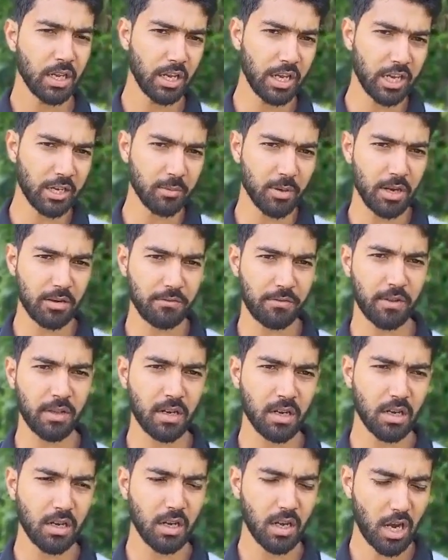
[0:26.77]
एक बार
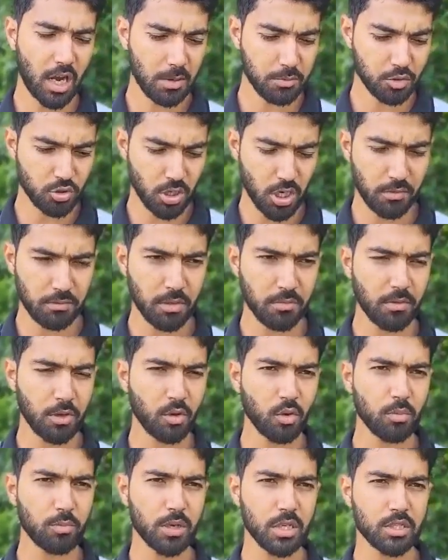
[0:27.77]
फिर अब चुनावी
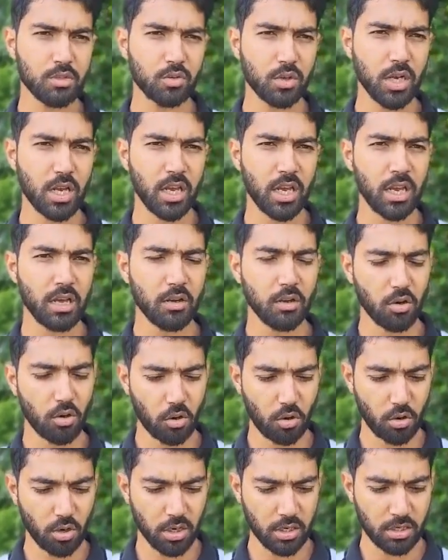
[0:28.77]
बिगुल बच चुका है
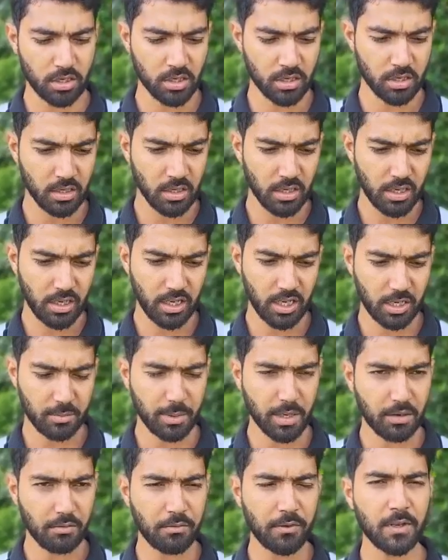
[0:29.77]
और एक
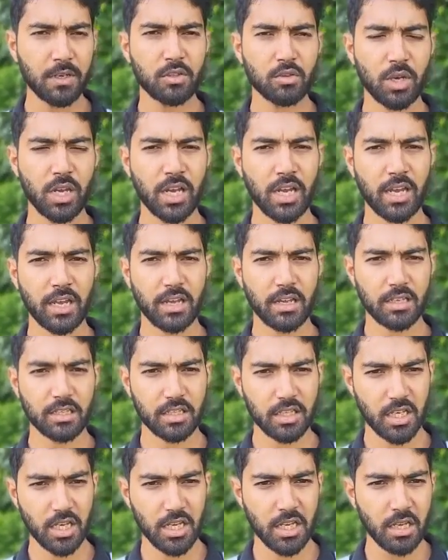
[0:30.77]
बार फिर जो है
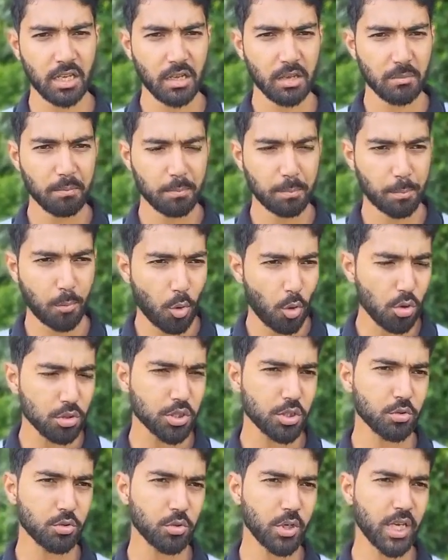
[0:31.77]
ये
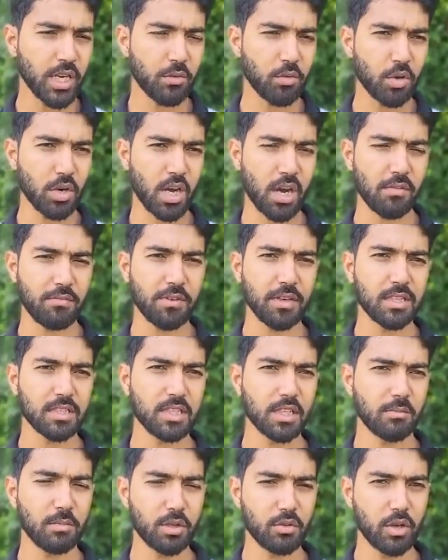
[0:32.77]
पोस्ट जो है वो काफ़ी इस
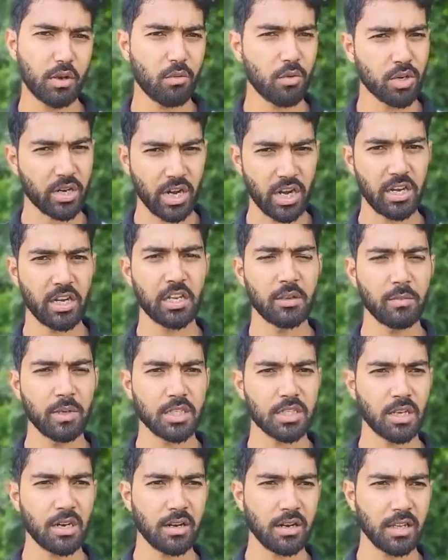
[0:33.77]
समय जो है वो ट्रेंडिंग में
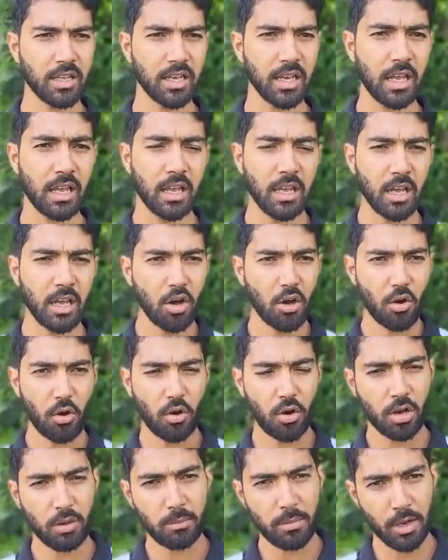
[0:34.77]
चल रही है
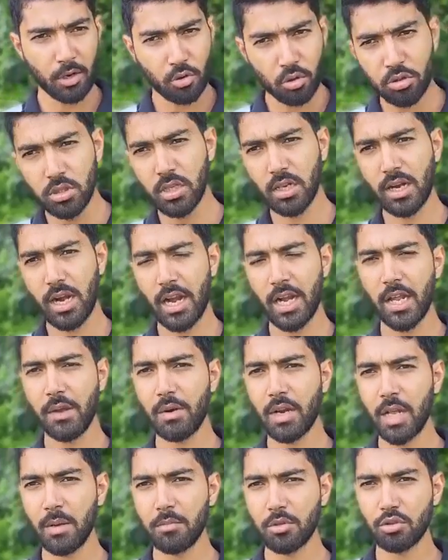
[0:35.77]
और मैं खुद रहने
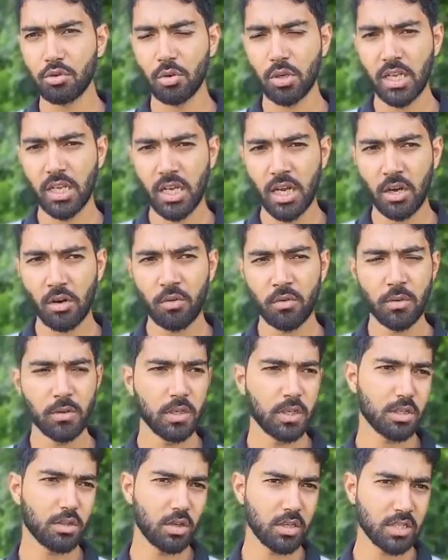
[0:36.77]
वाला बसोली का हूँ
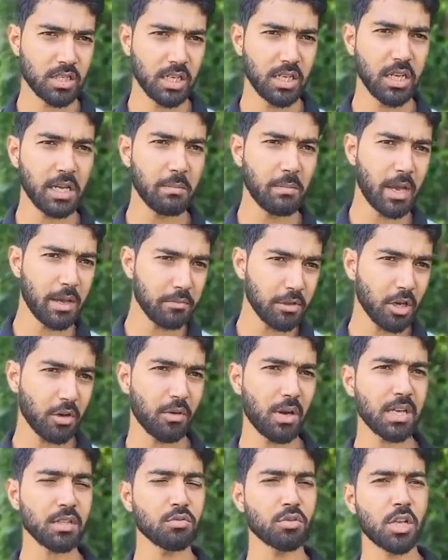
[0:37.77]
तो इसलिए मैं भी
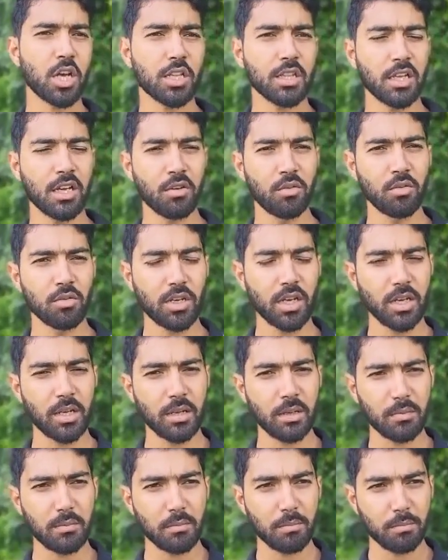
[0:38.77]
आवाज़ उठाता हूँ
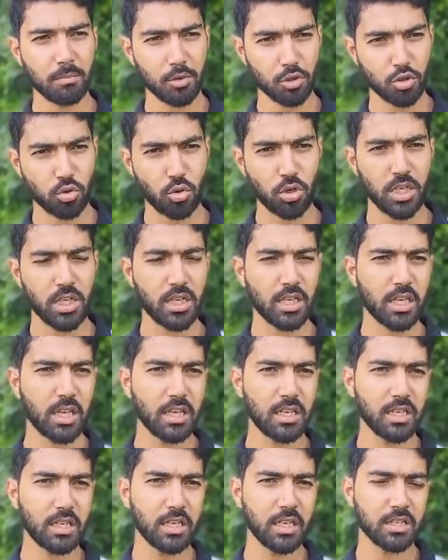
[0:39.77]
कि बसोली के
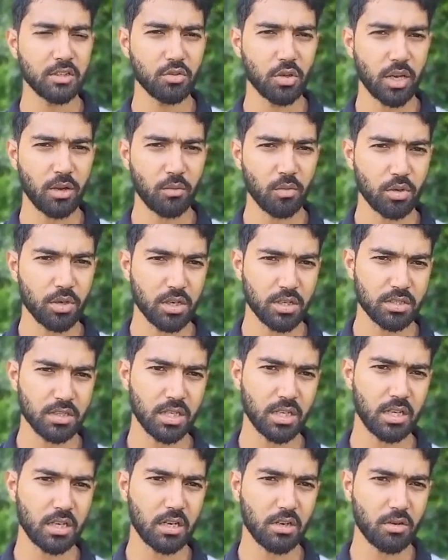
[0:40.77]
लिए जो है वो
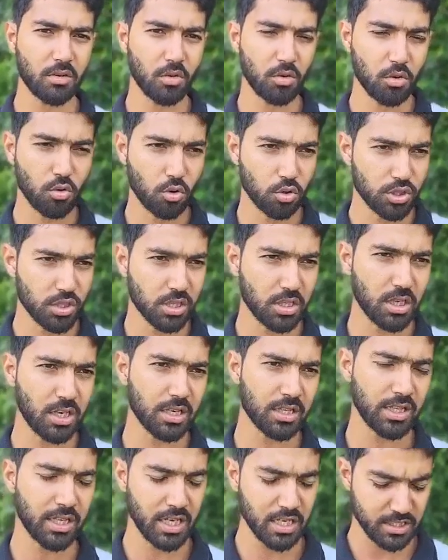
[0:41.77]
डिस्ट्रिक्ट को घोषित
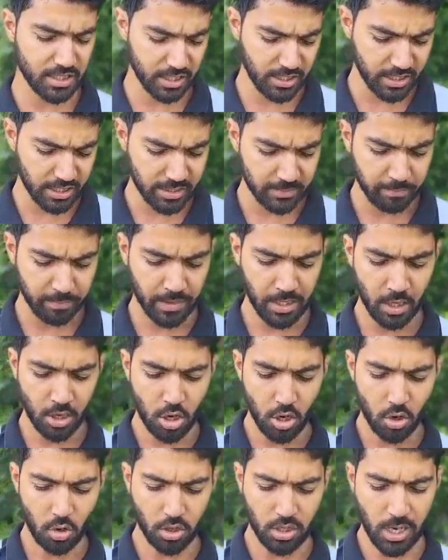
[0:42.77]
कर देना चाहिए
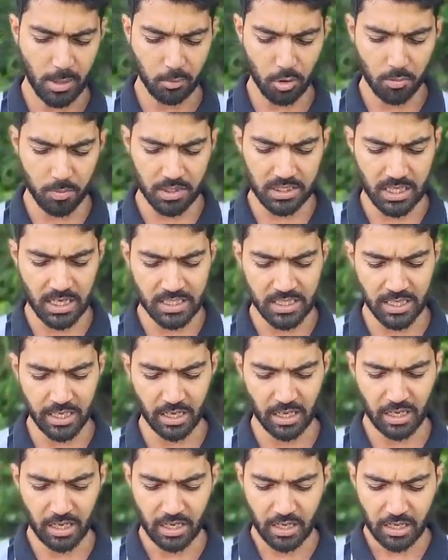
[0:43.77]
और आपको बता दें
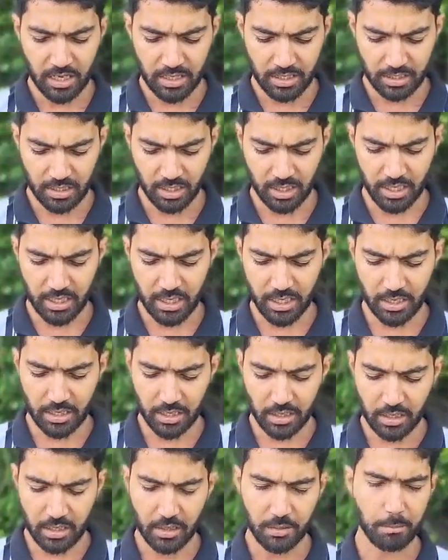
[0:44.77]
कि
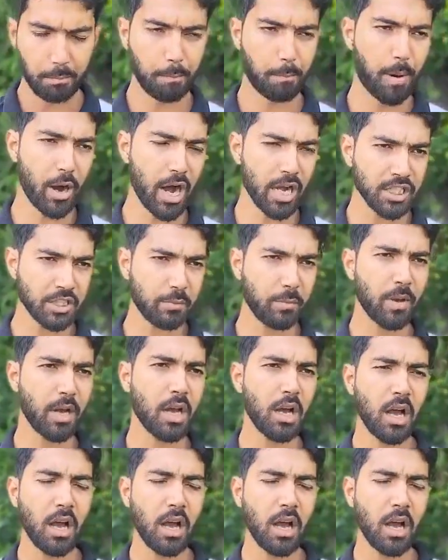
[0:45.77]
भाजपा